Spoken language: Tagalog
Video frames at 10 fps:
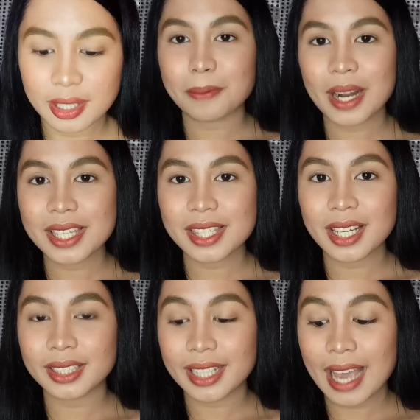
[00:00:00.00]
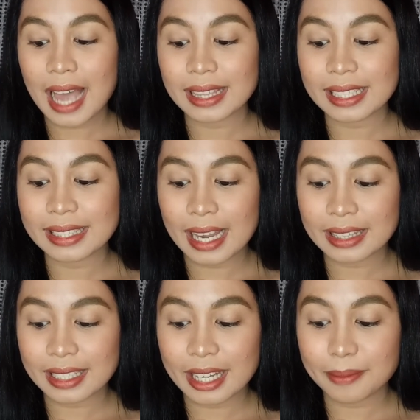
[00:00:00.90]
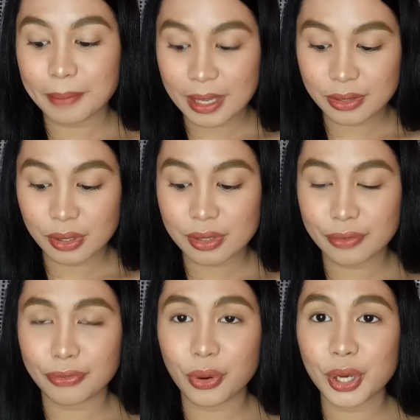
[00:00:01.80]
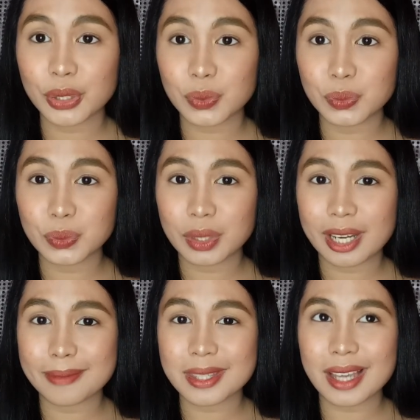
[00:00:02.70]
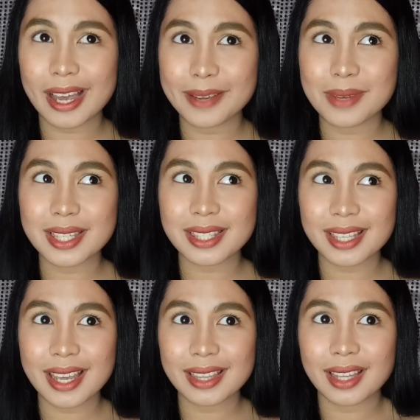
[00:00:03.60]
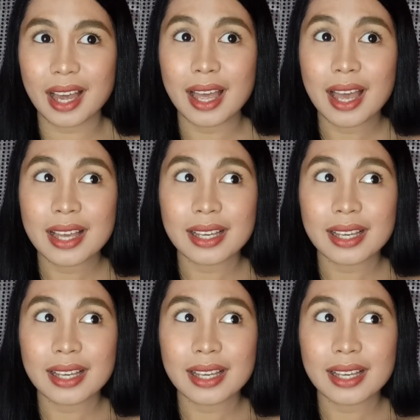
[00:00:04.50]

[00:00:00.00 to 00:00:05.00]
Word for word: Sa price niyang 399 pesos for 2 grams, I must say na